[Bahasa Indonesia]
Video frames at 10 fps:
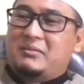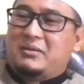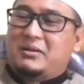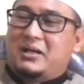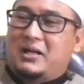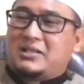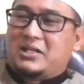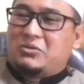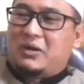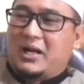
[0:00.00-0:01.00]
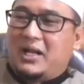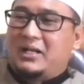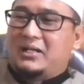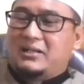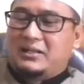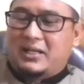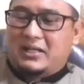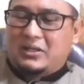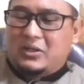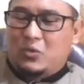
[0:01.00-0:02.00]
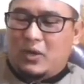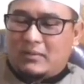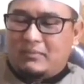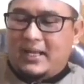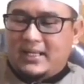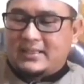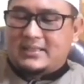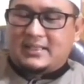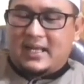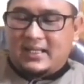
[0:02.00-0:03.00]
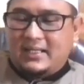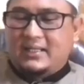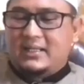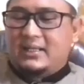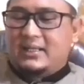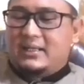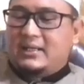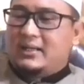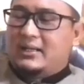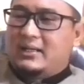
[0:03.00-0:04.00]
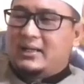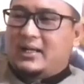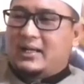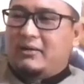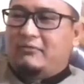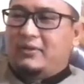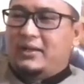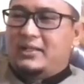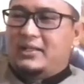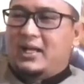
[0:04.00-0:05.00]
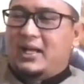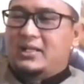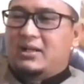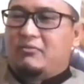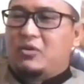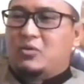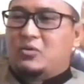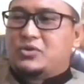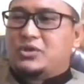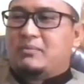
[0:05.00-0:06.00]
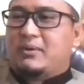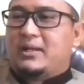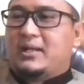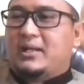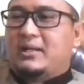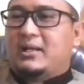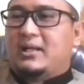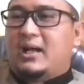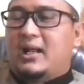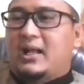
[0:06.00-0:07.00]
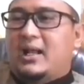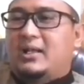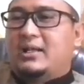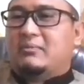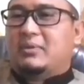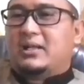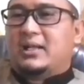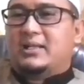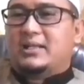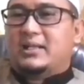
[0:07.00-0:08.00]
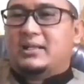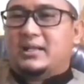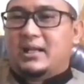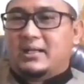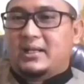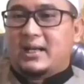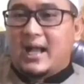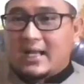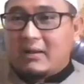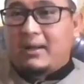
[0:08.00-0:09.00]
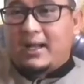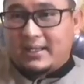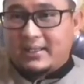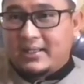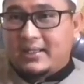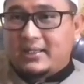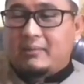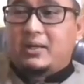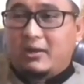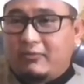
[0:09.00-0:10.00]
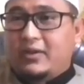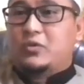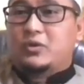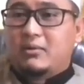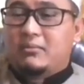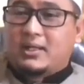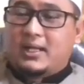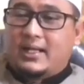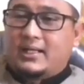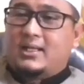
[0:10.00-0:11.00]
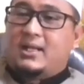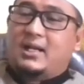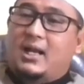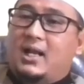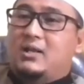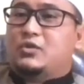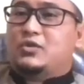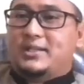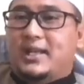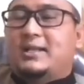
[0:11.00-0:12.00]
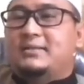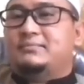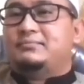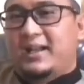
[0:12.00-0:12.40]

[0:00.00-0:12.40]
uh, satu hal yang luar biasa sekali uh, karena FPI tidak hanya fokus kepada hal-hal yang berkaitan dengan keagamaan tapi FPI juga berkaitan dengan hal-hal sosial